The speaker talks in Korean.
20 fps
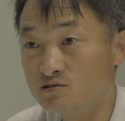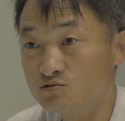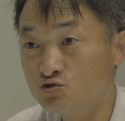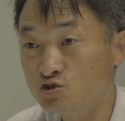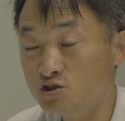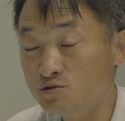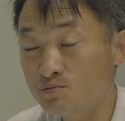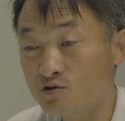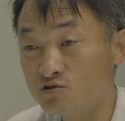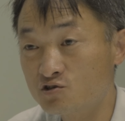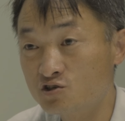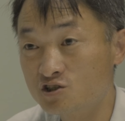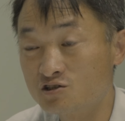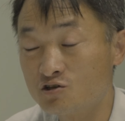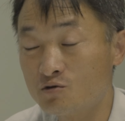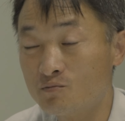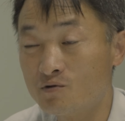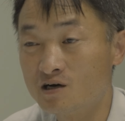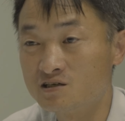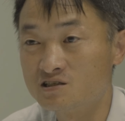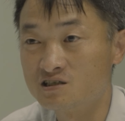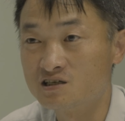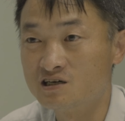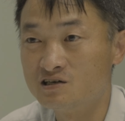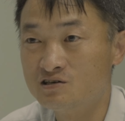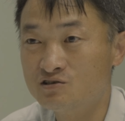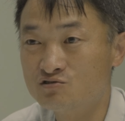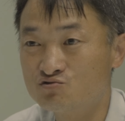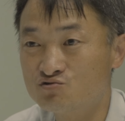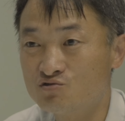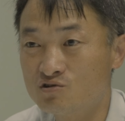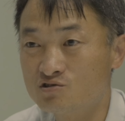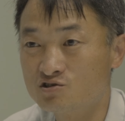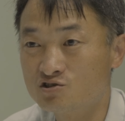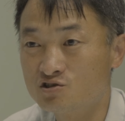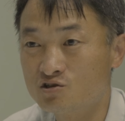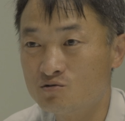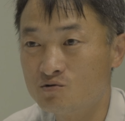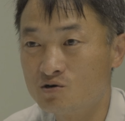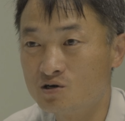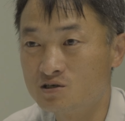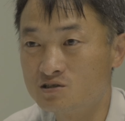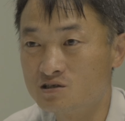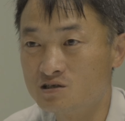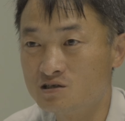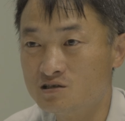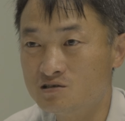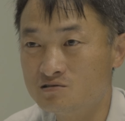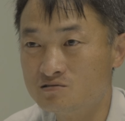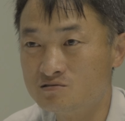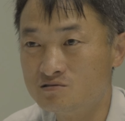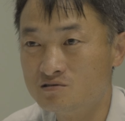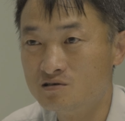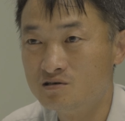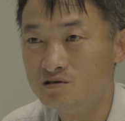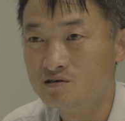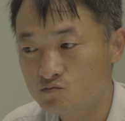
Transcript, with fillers: 수십억 년씩 넘어가잖아요. 수억 년씩 넘어가잖아요.